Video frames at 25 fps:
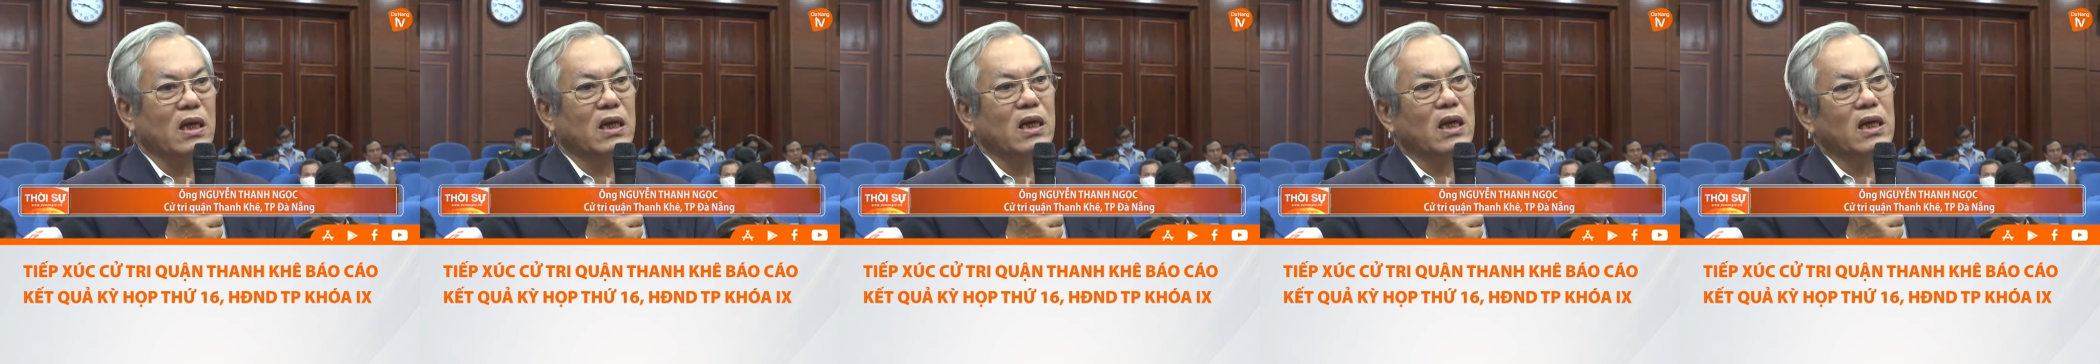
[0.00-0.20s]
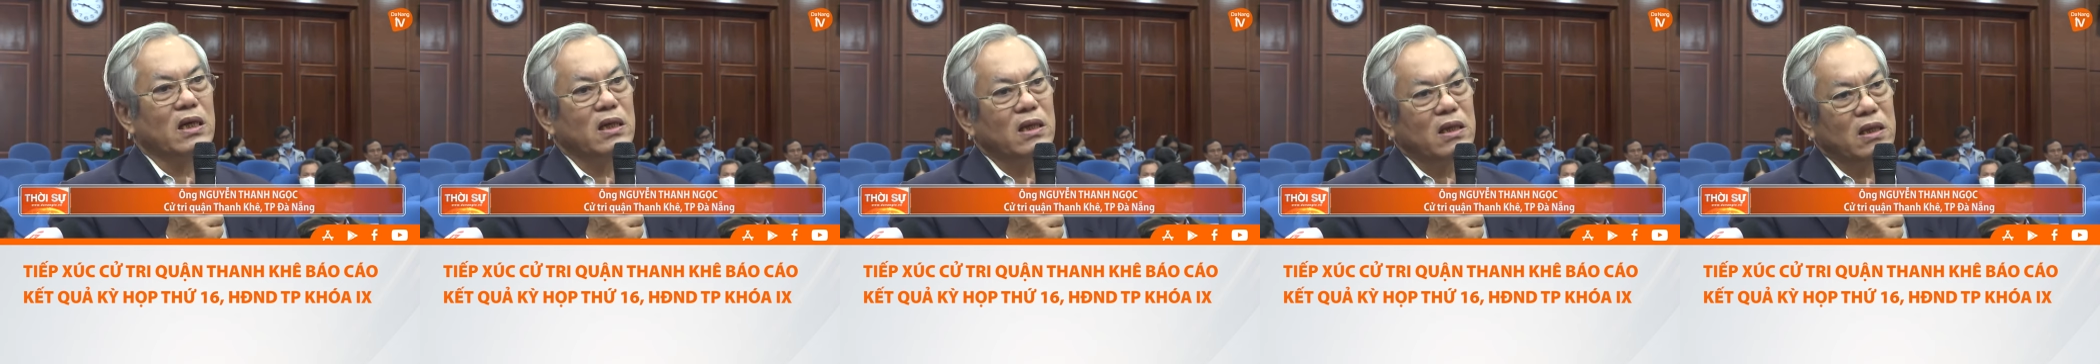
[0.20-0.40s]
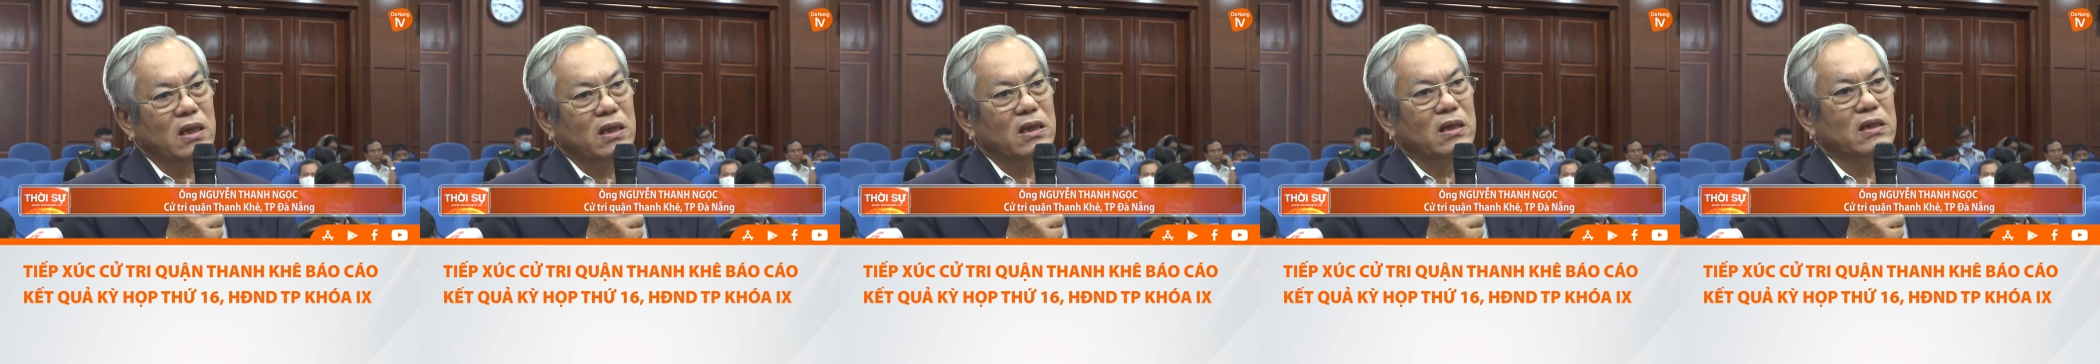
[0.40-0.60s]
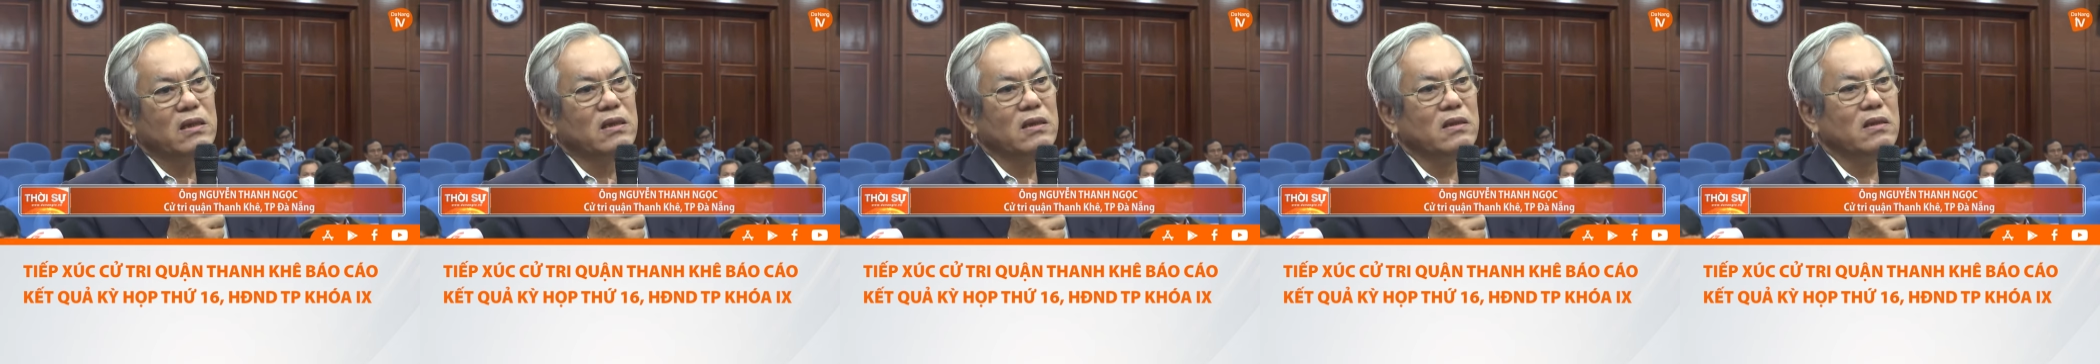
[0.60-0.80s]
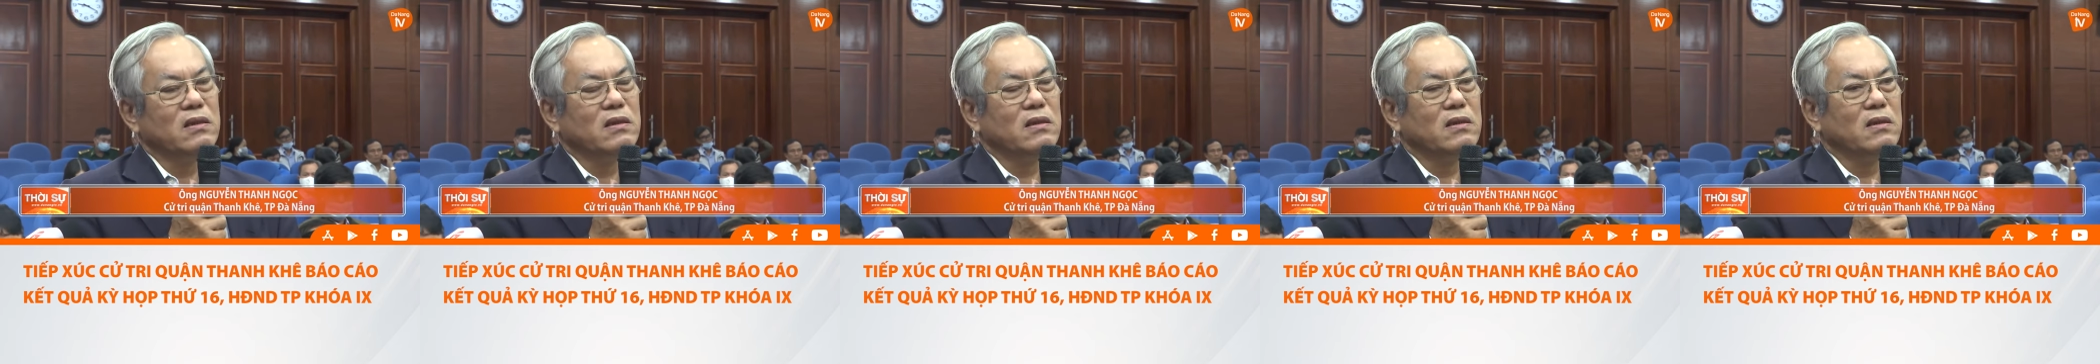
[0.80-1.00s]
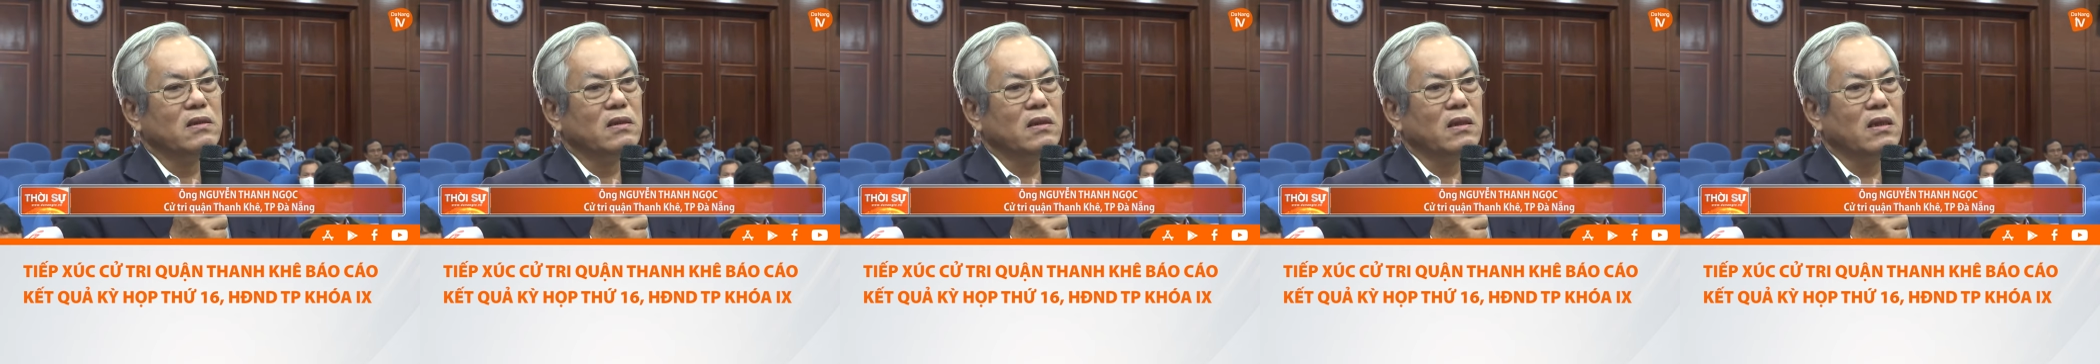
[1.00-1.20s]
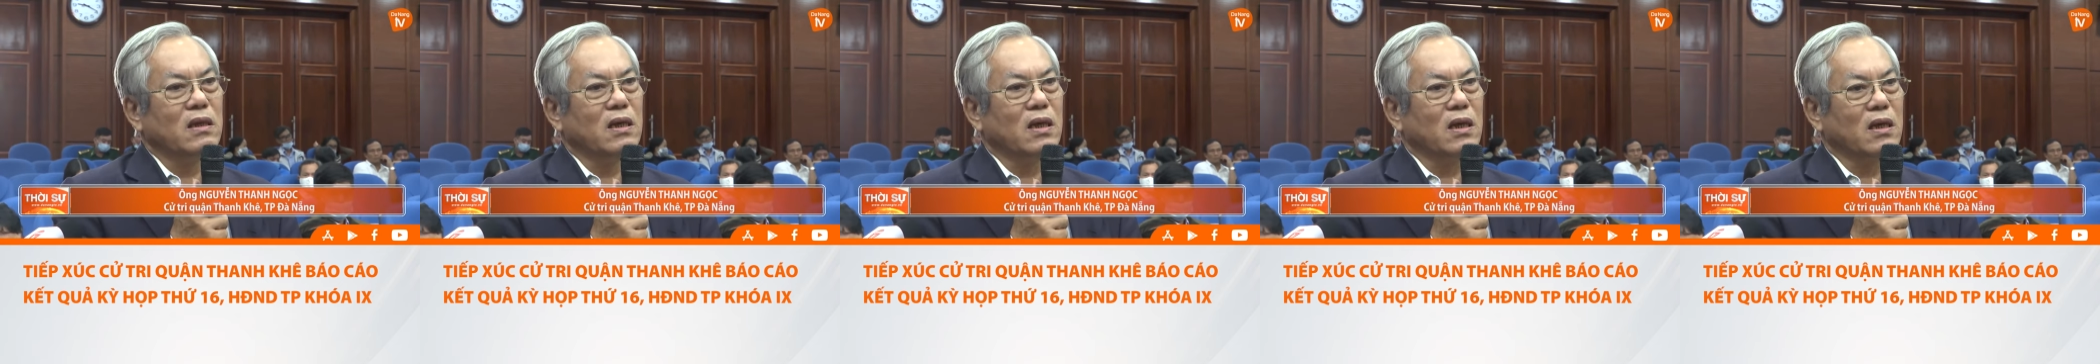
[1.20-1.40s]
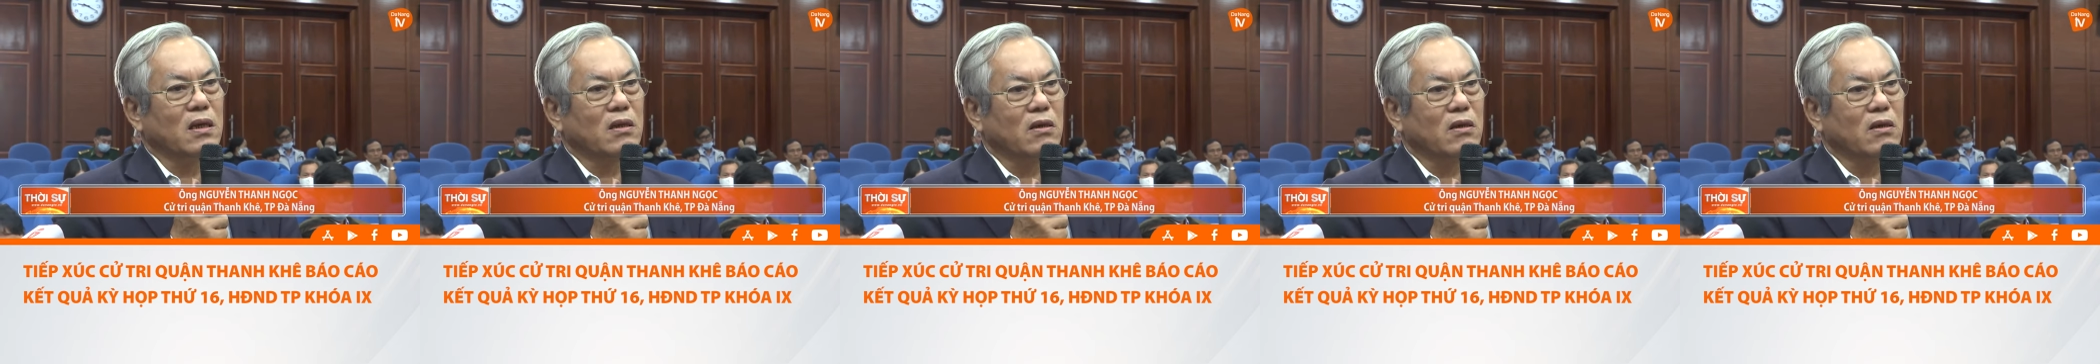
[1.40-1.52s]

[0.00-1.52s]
các anh à,